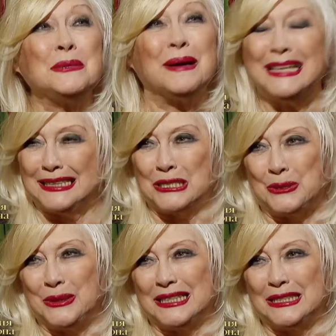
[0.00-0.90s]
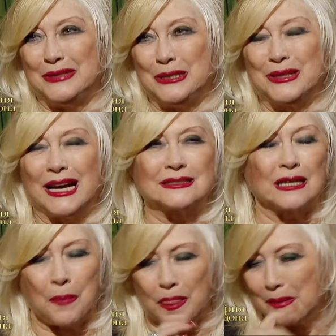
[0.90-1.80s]
непонятно, что я это говорю. Я как-то
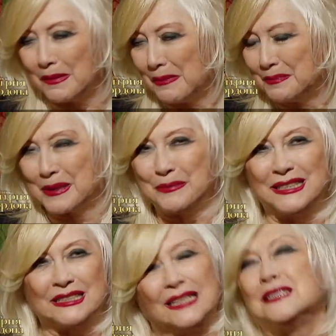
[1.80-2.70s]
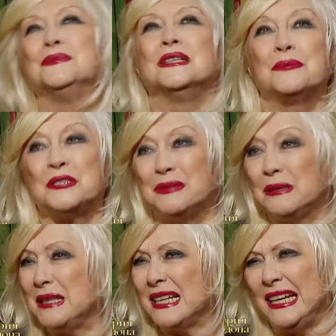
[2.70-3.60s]
ну, проболтала. Вообще была
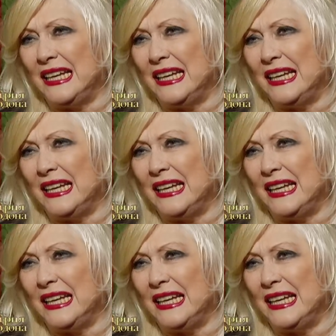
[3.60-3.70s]
плохая